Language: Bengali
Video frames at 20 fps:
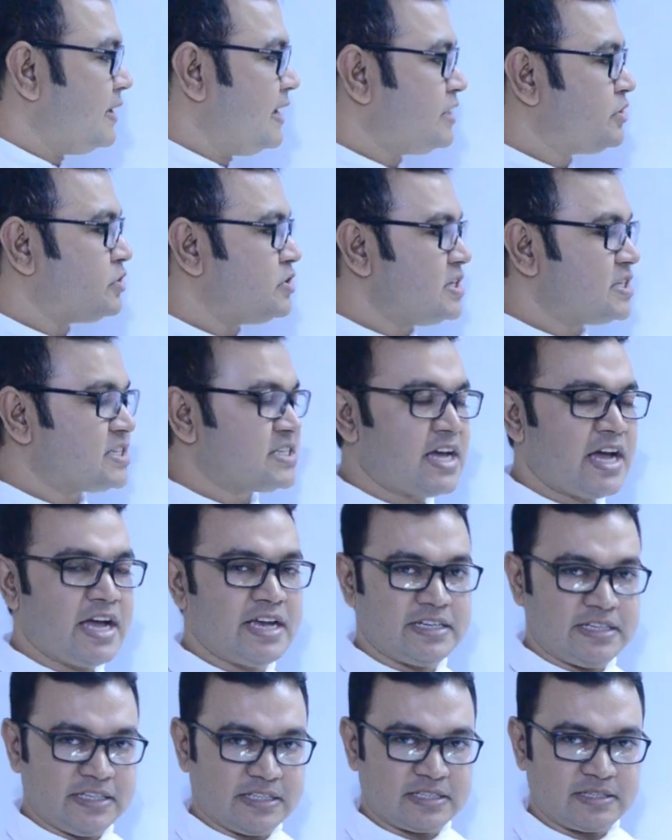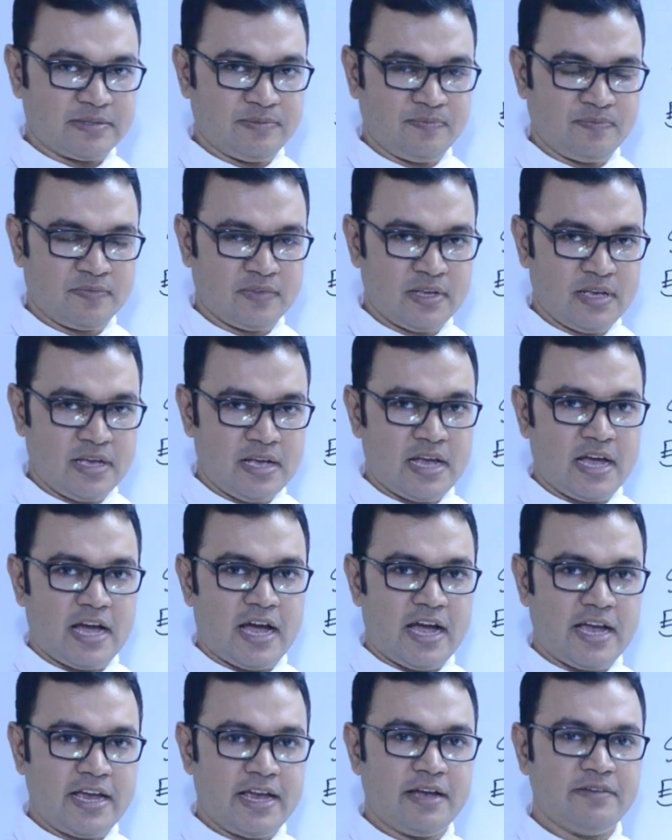yet to decide it.
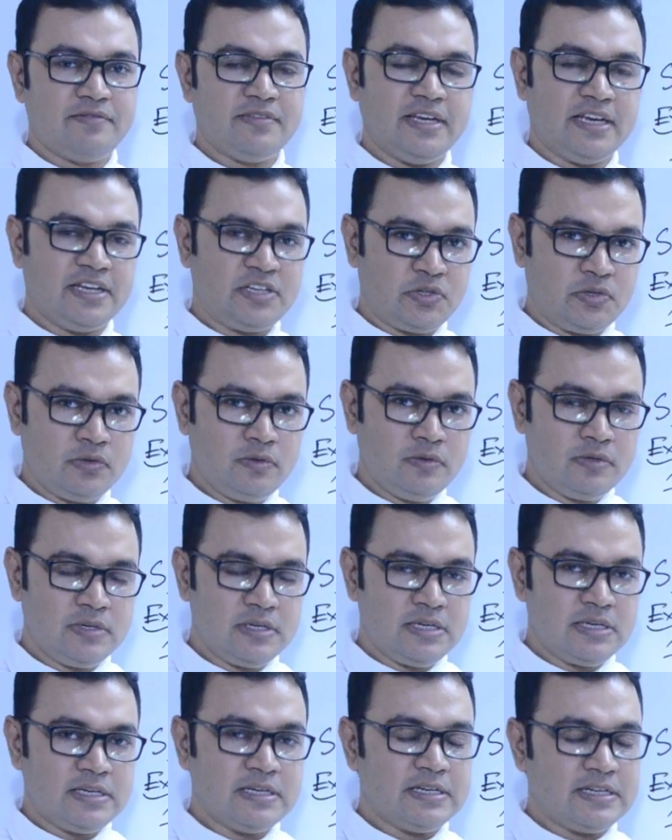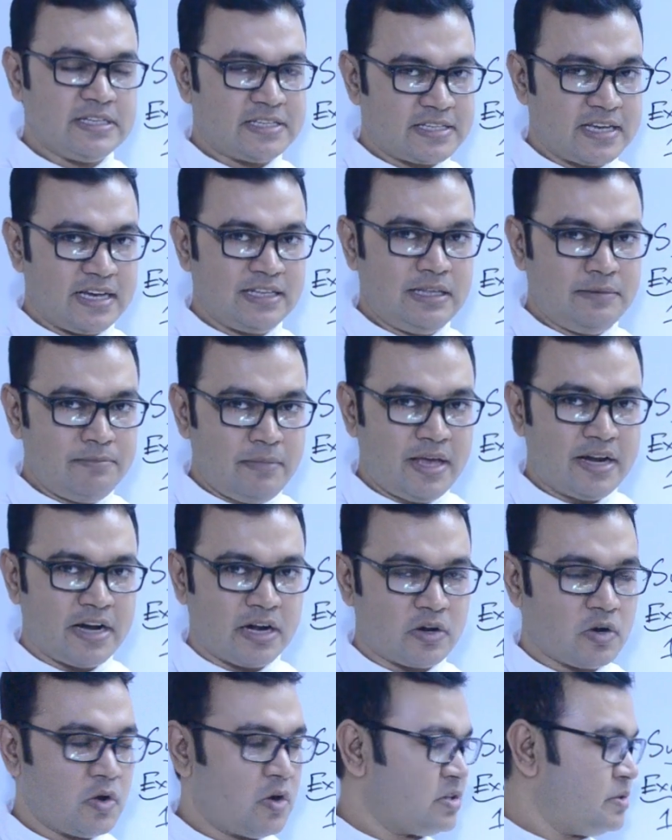I have yet to decide the matter
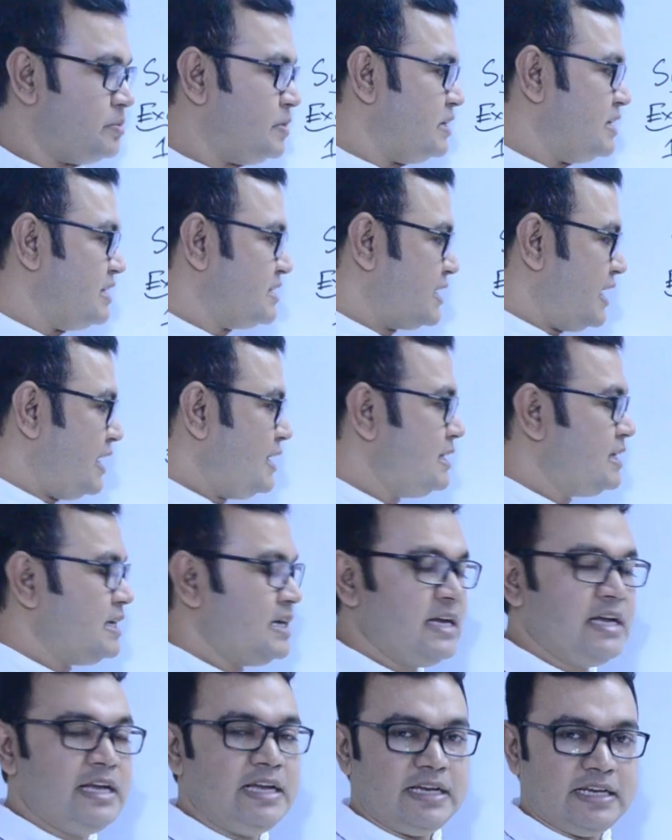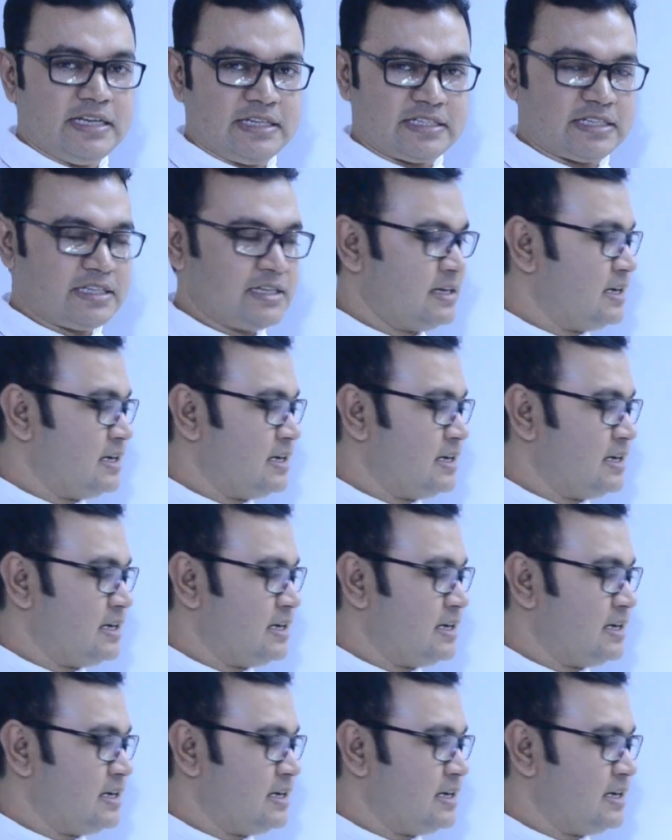অথবা decide it.